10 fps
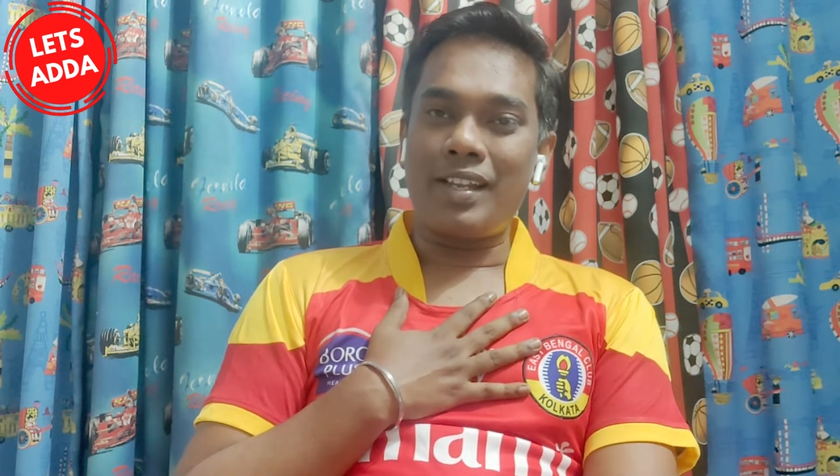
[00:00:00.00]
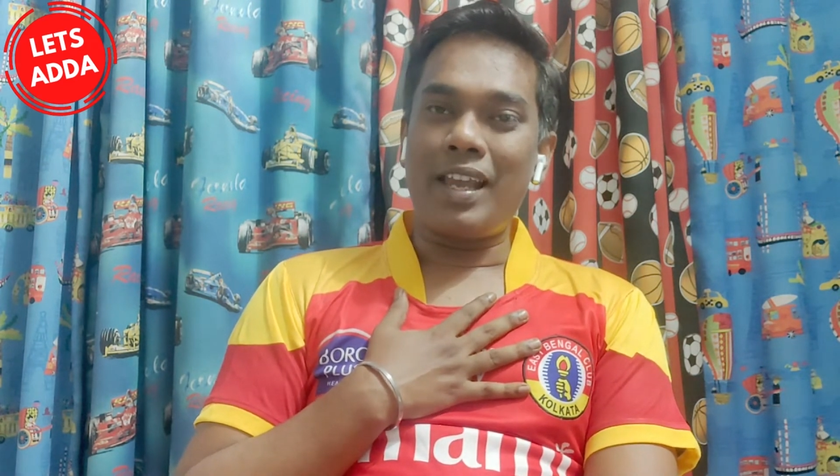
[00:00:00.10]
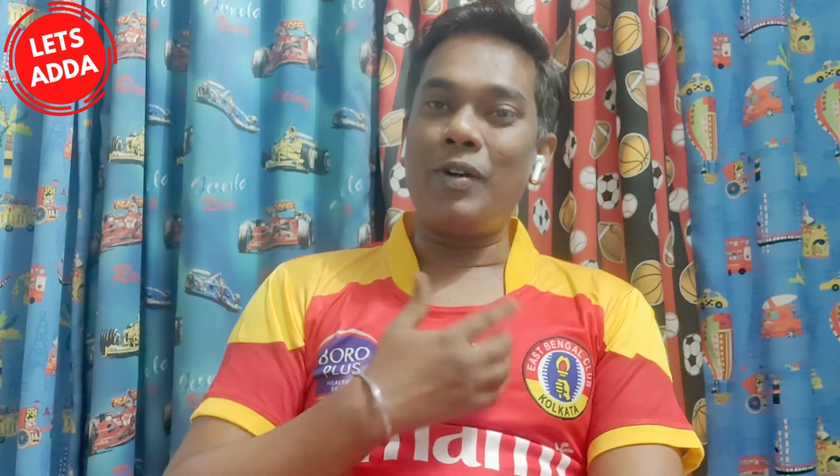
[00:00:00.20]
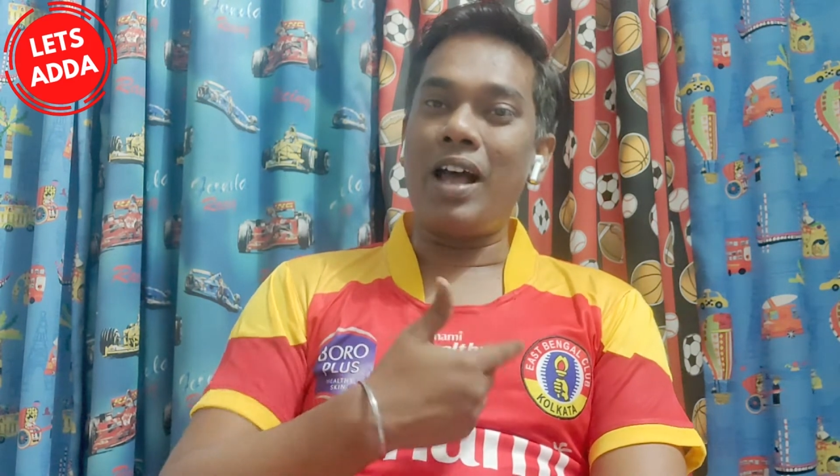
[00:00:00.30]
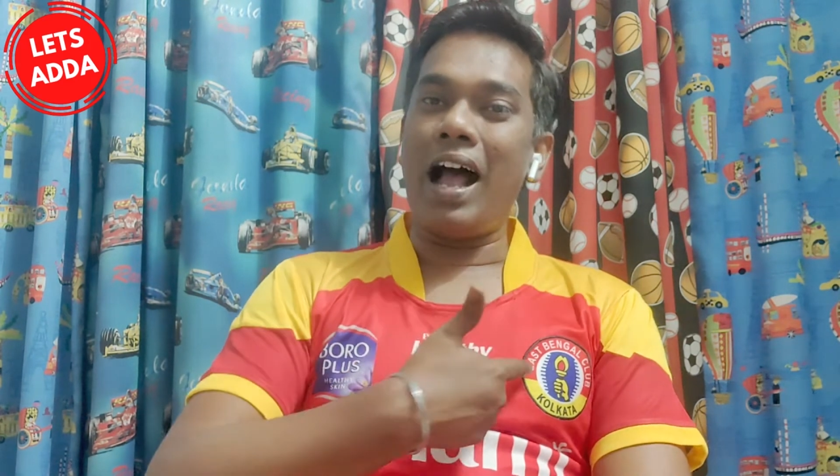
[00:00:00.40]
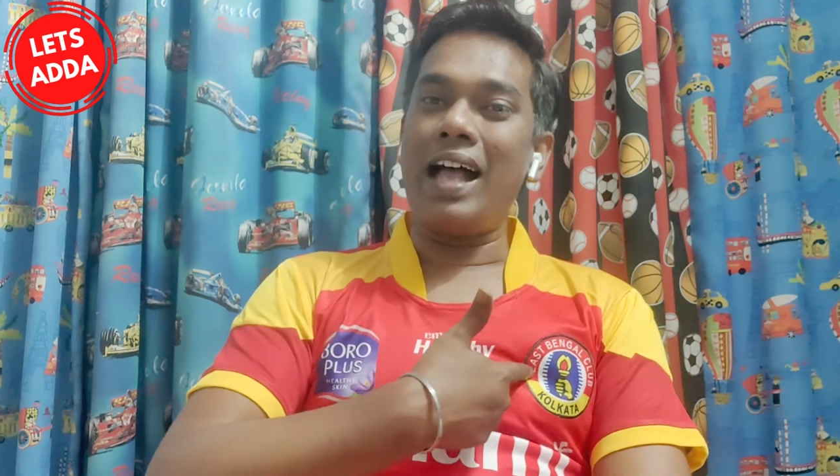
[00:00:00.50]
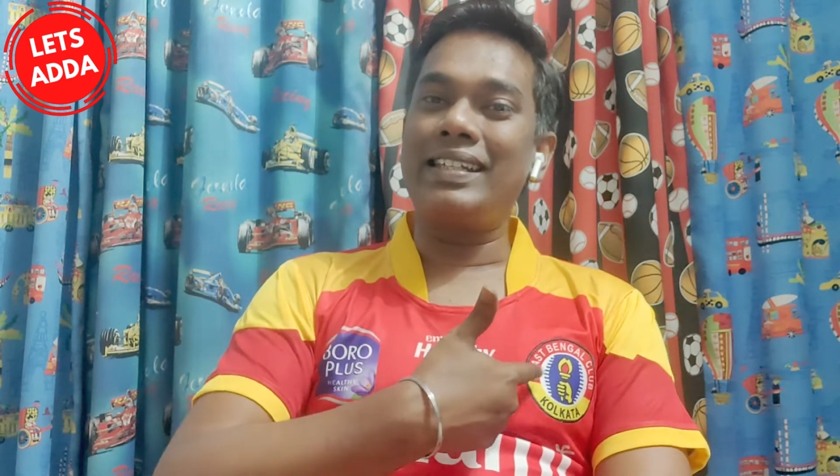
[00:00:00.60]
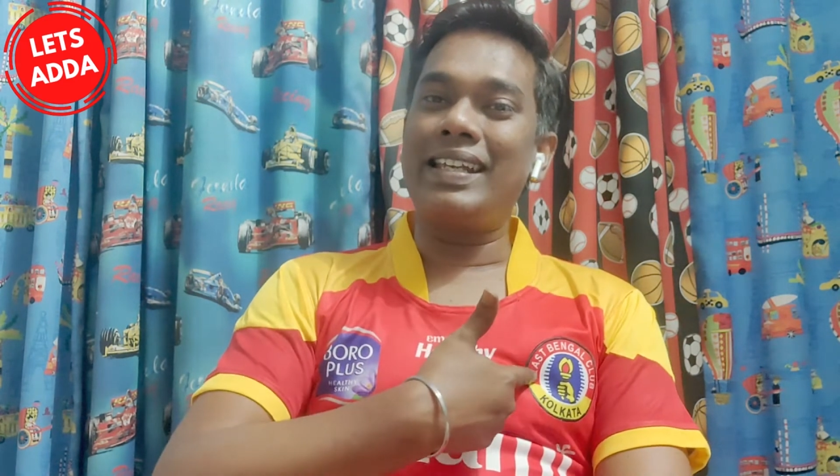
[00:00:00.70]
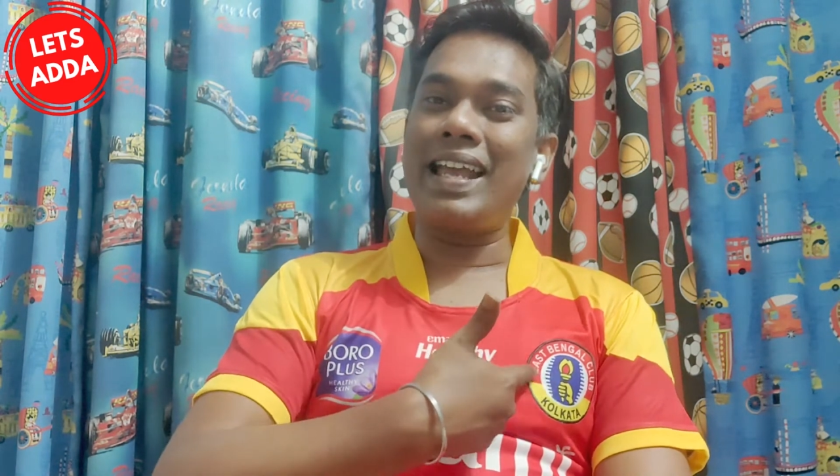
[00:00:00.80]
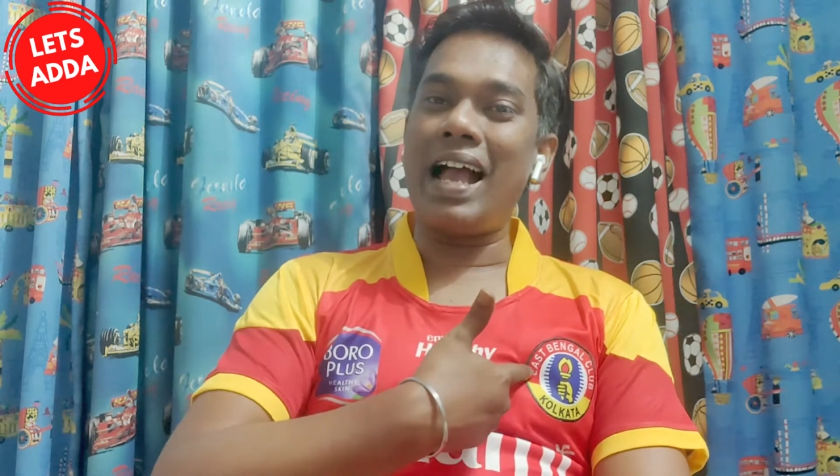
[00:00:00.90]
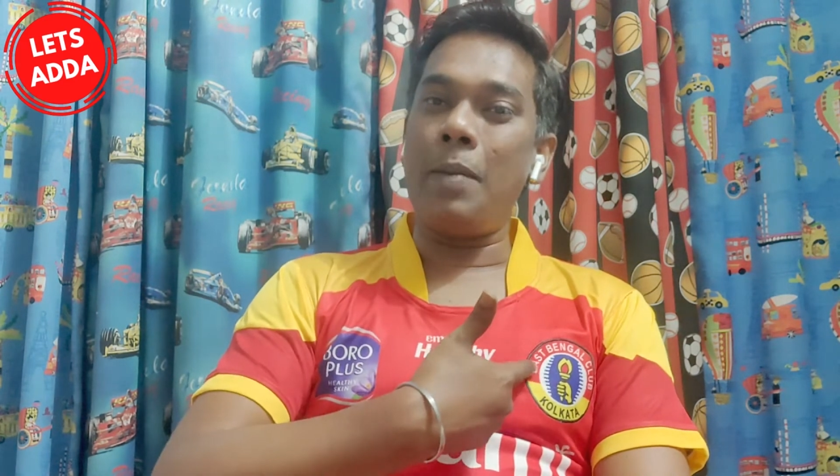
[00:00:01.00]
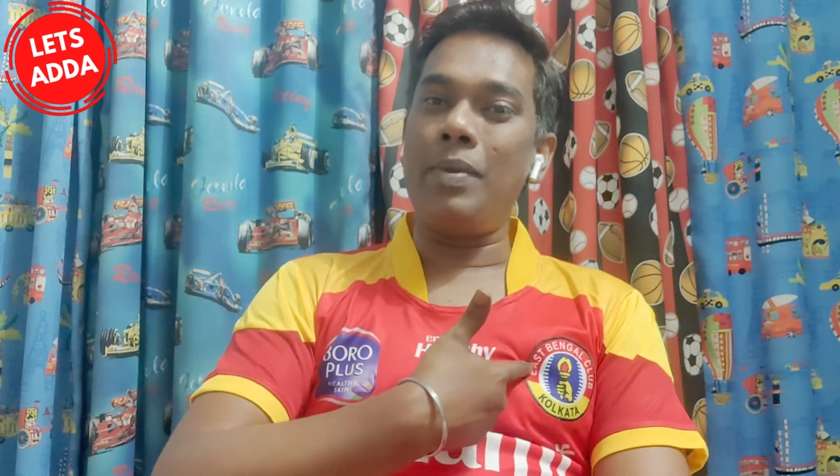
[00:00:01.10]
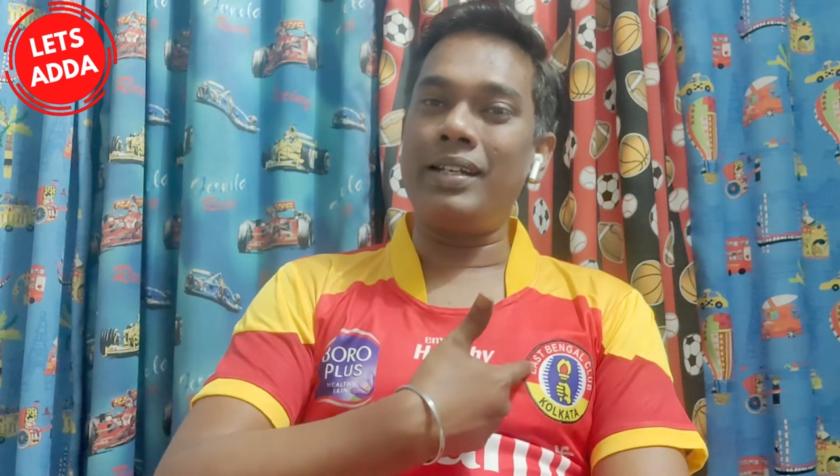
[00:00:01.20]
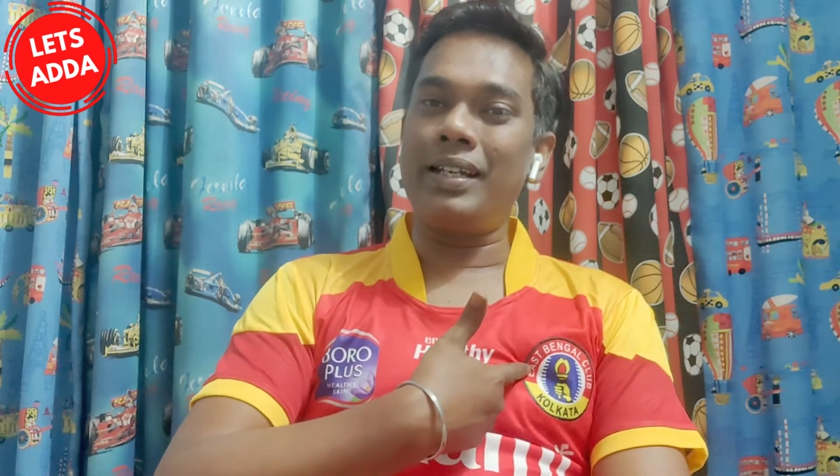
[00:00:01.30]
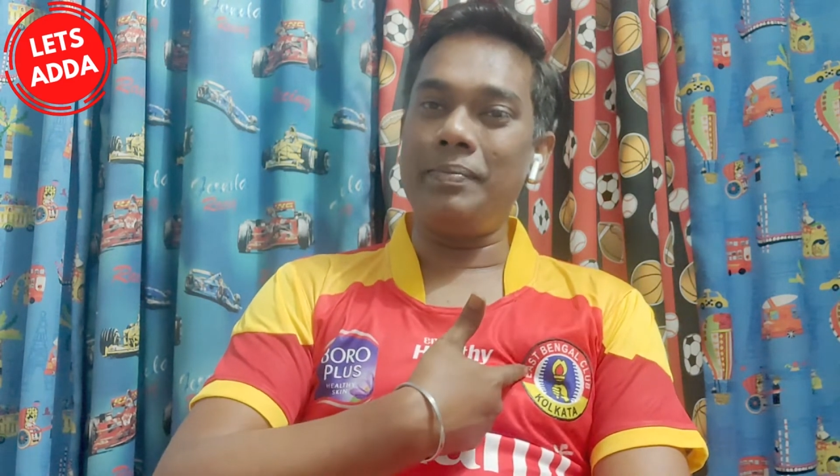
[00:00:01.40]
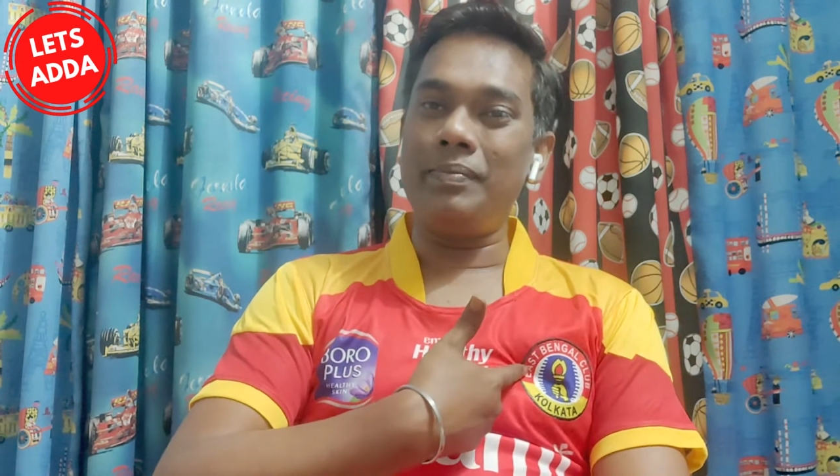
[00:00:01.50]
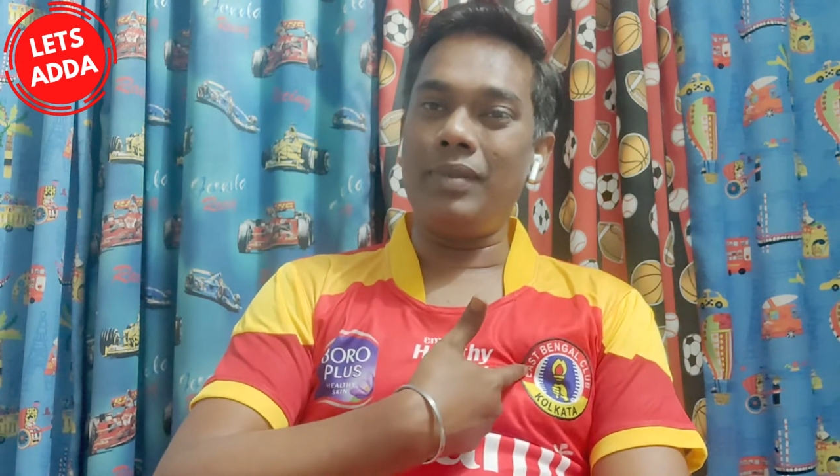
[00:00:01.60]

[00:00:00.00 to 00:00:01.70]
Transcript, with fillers: কেননা আজকে আমার টিম